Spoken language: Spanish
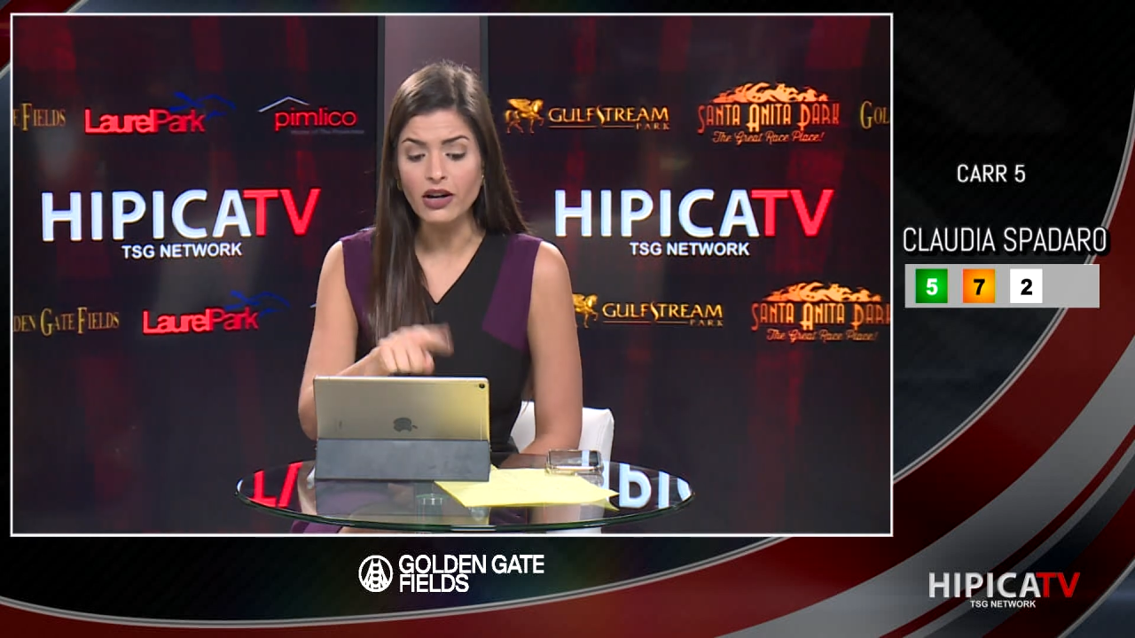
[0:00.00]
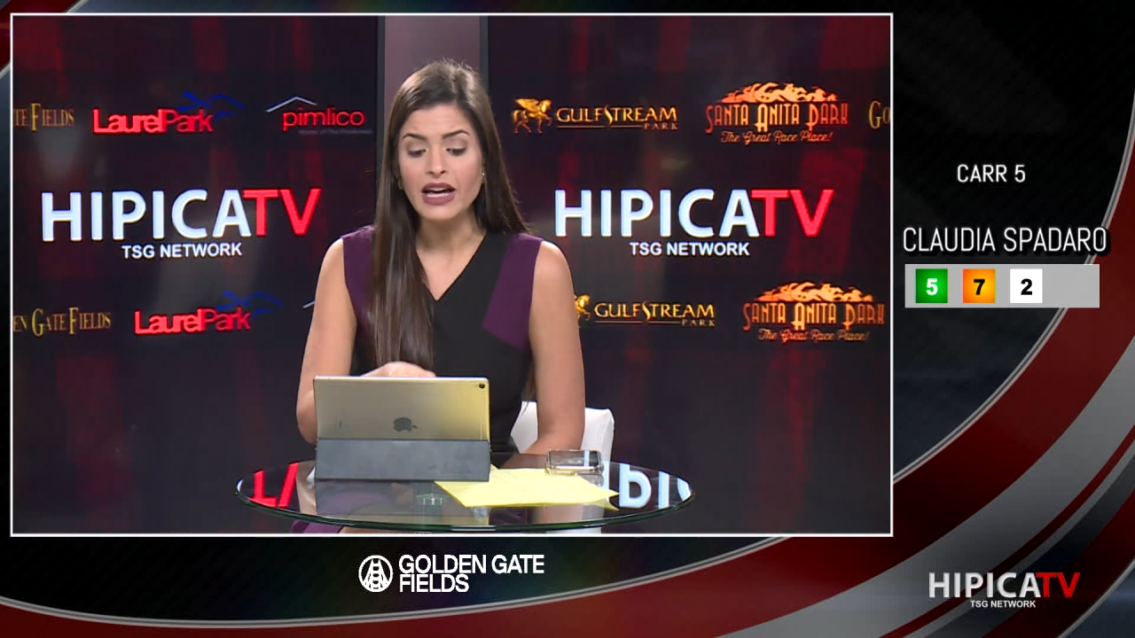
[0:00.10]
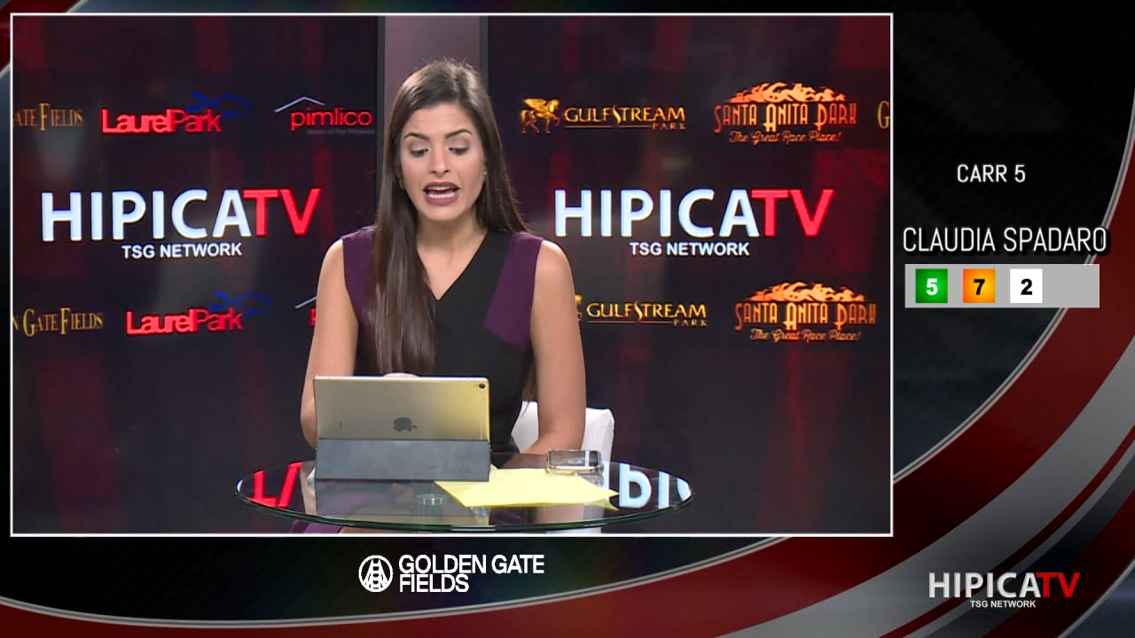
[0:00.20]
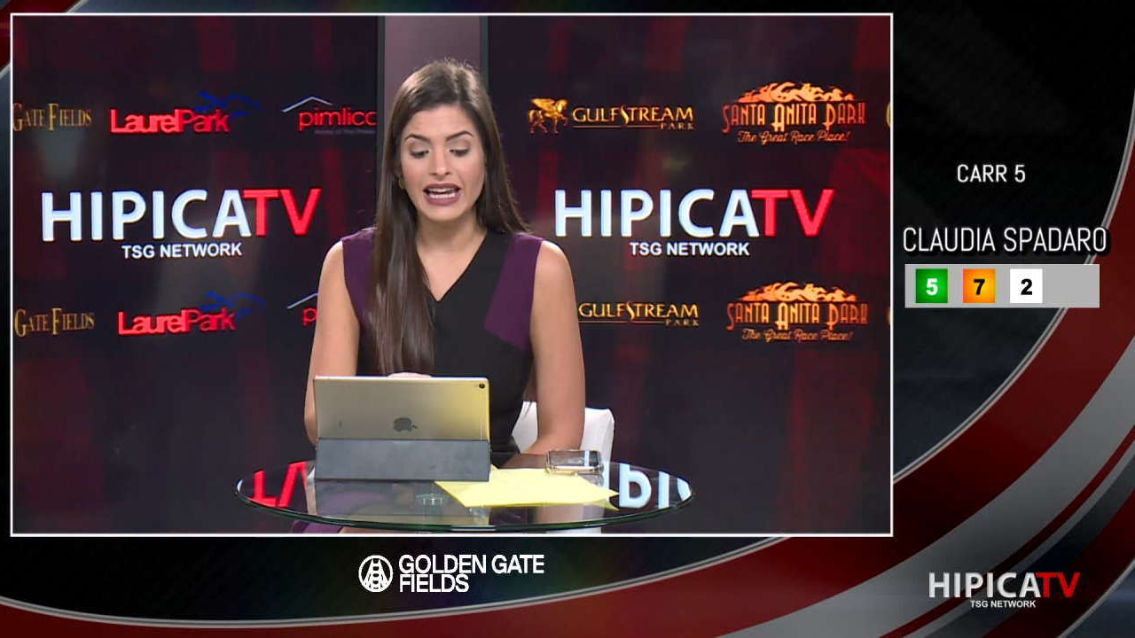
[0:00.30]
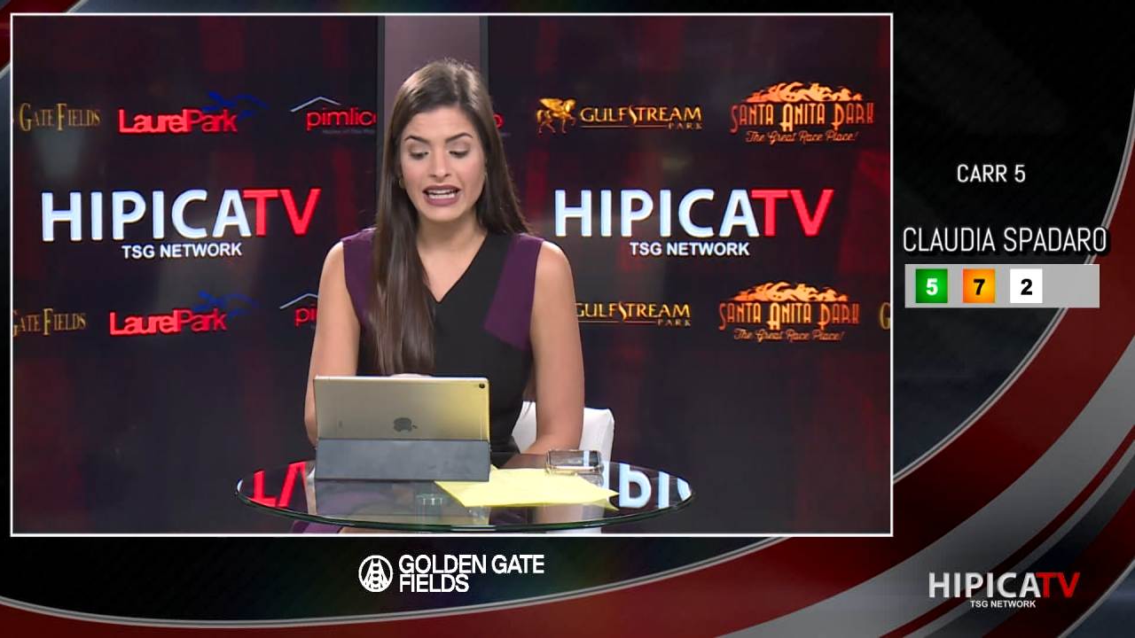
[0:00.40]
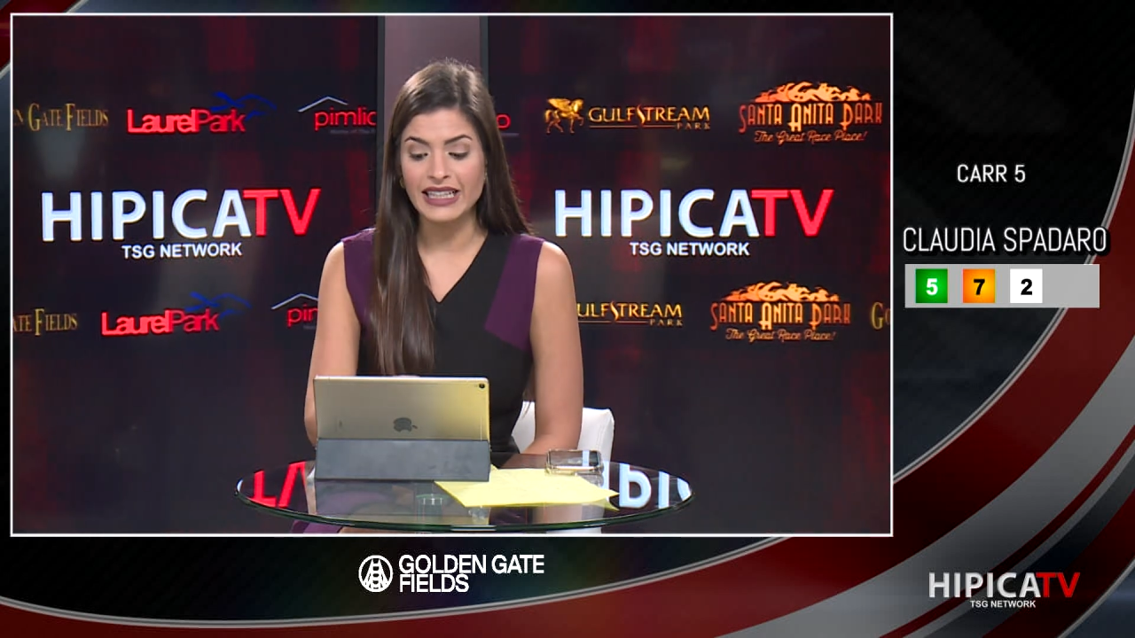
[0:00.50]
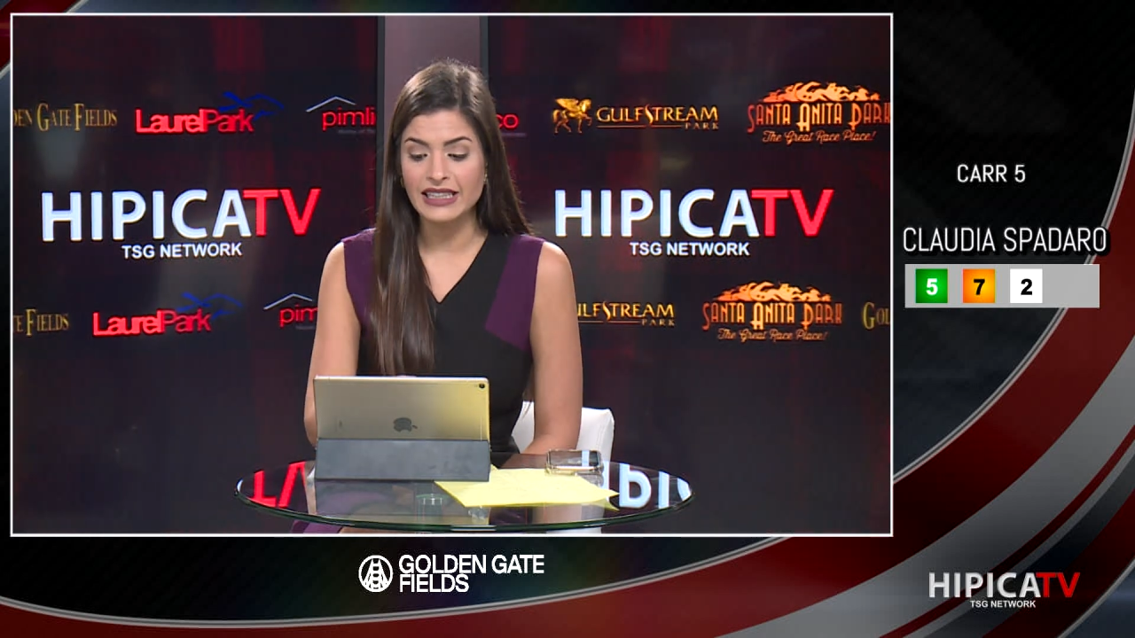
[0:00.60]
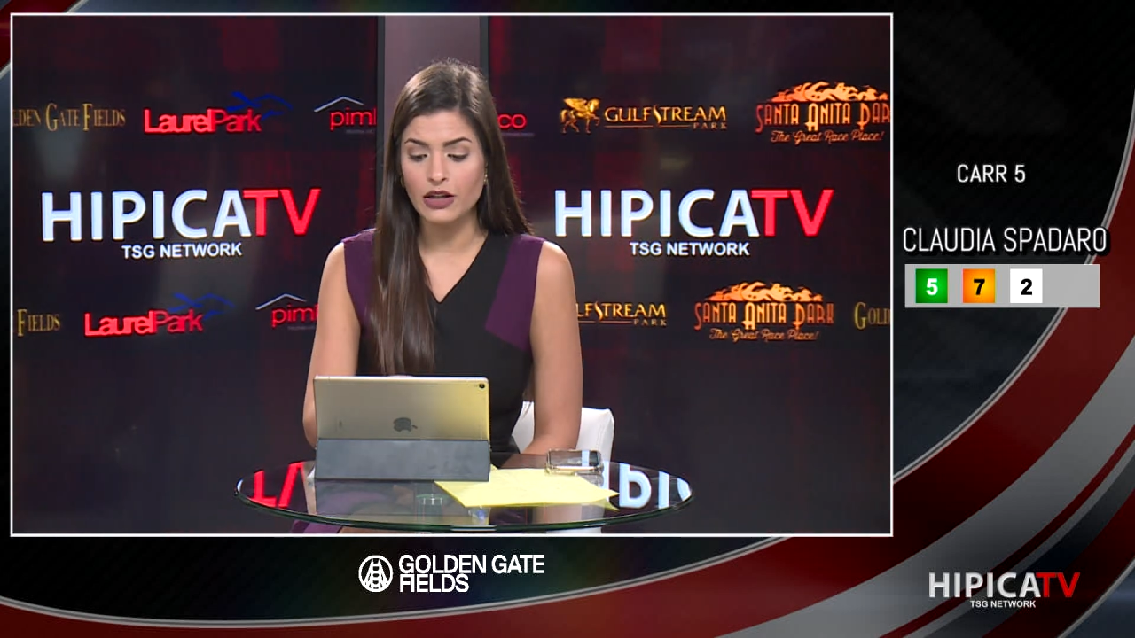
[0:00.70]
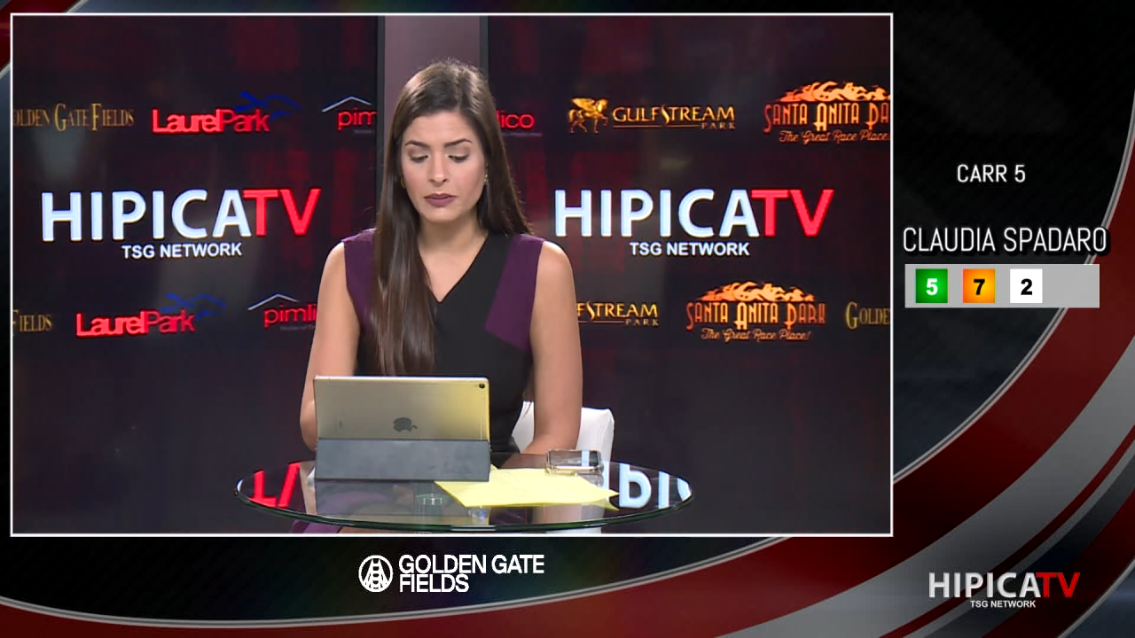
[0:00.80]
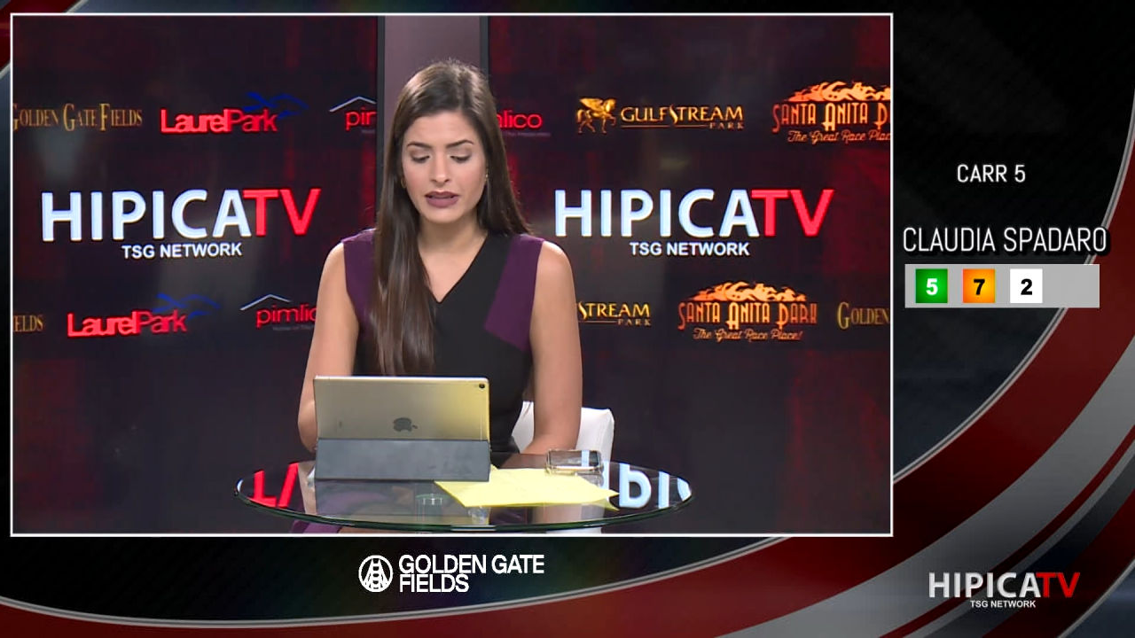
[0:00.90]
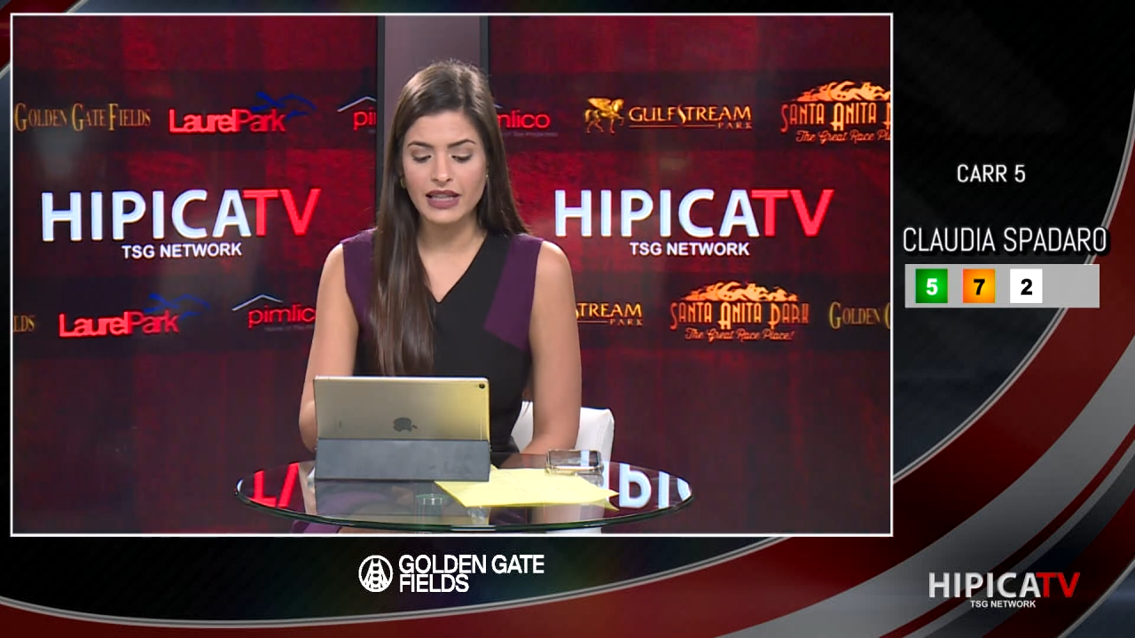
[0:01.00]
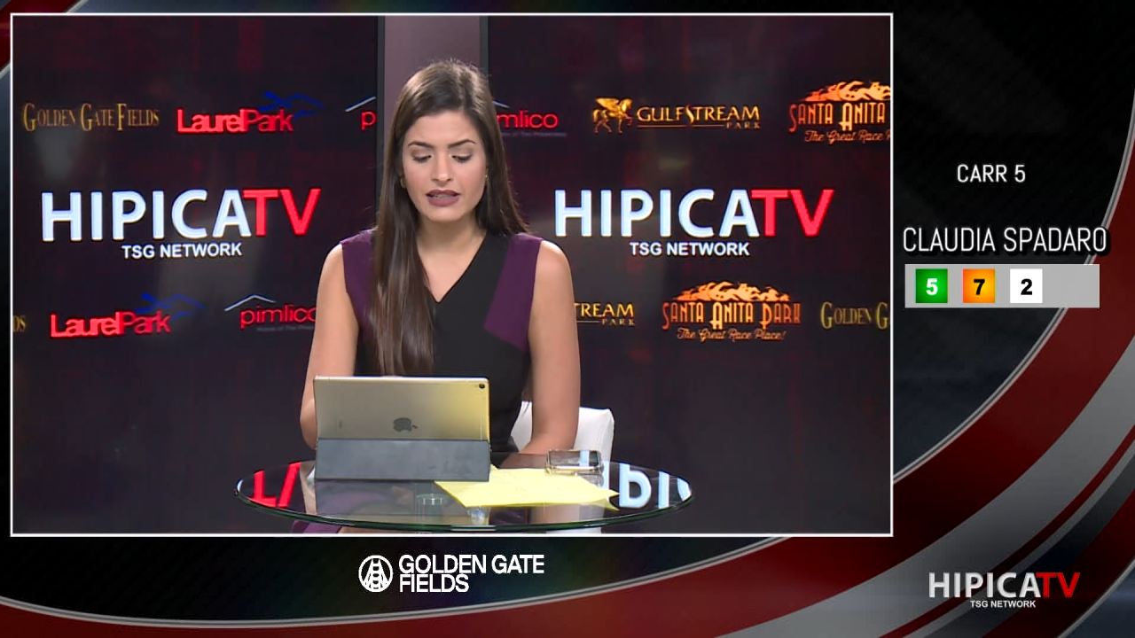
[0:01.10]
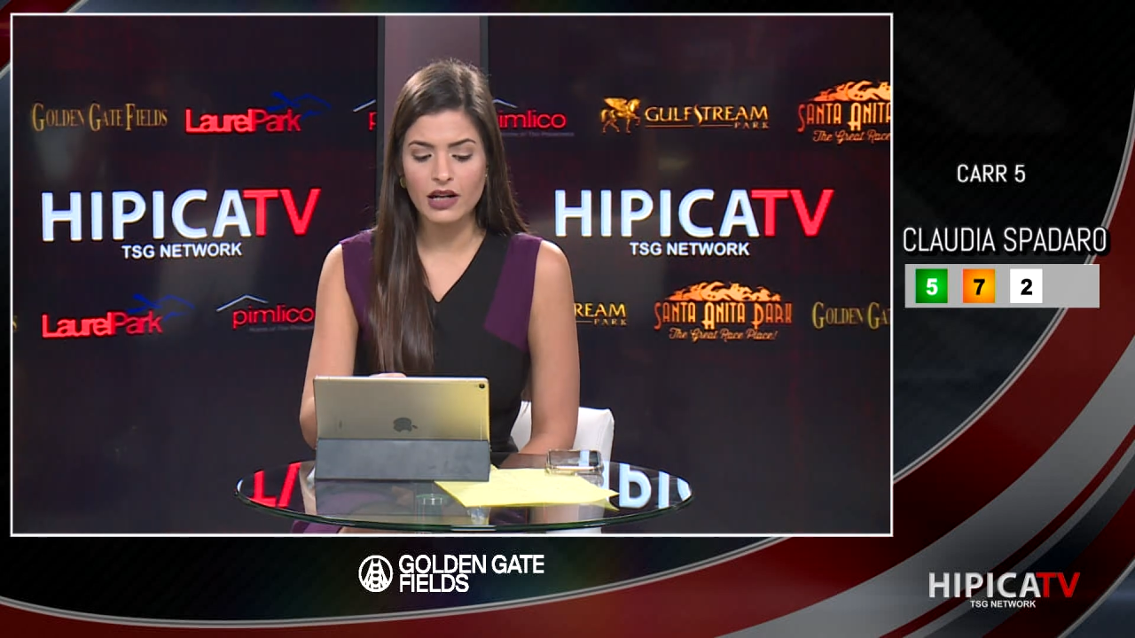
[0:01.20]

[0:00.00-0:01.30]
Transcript: En la quinta competencia,